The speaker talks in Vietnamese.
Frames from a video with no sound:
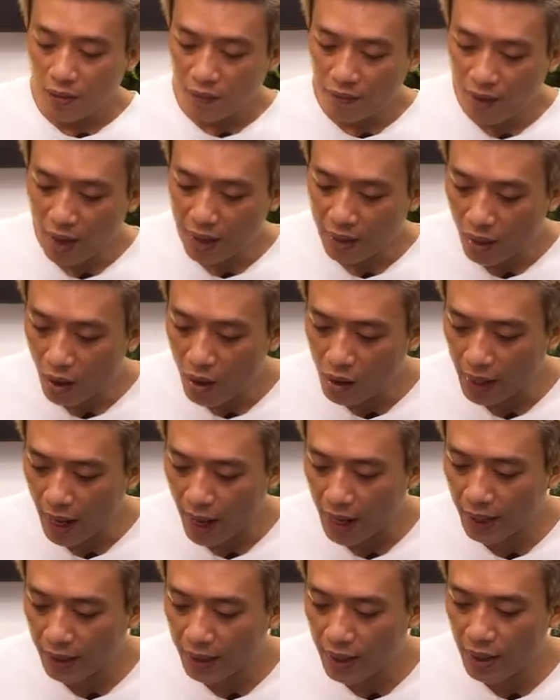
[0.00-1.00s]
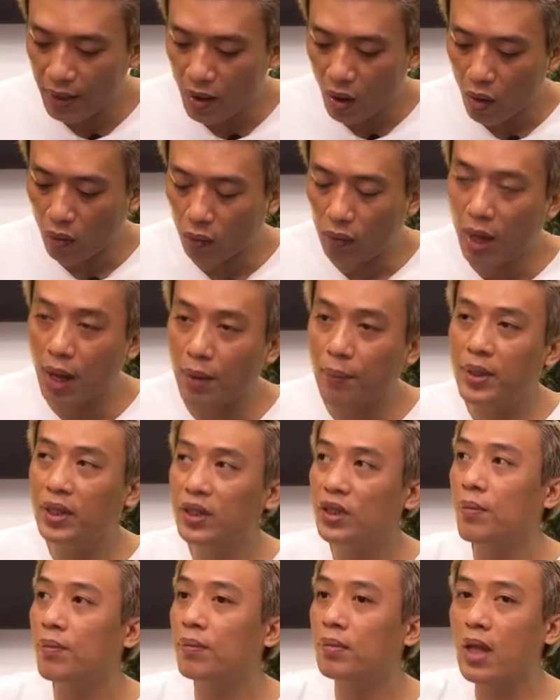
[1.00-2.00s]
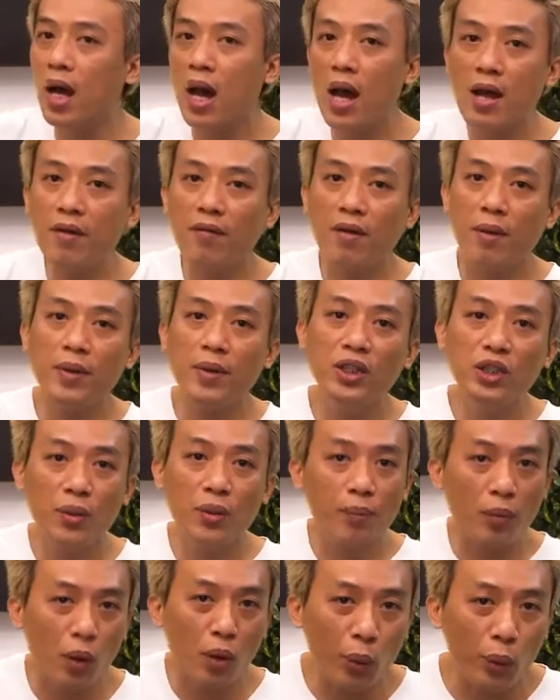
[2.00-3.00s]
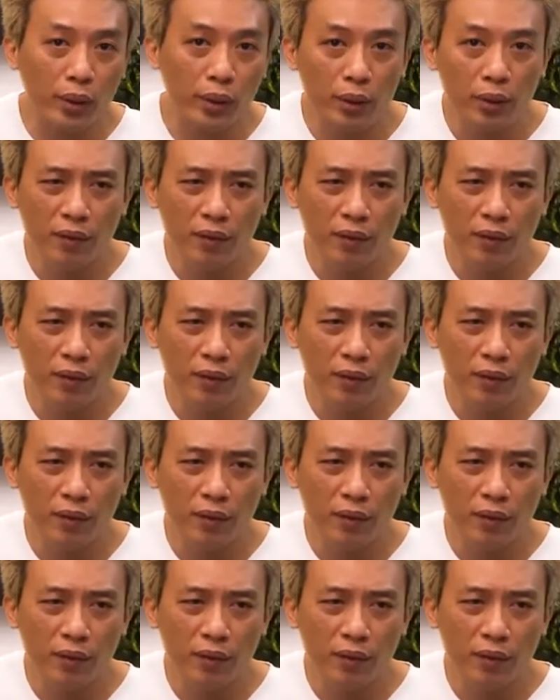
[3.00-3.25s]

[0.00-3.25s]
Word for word: và nó cả cái chế độ là beat jump tới và beat jump lùi.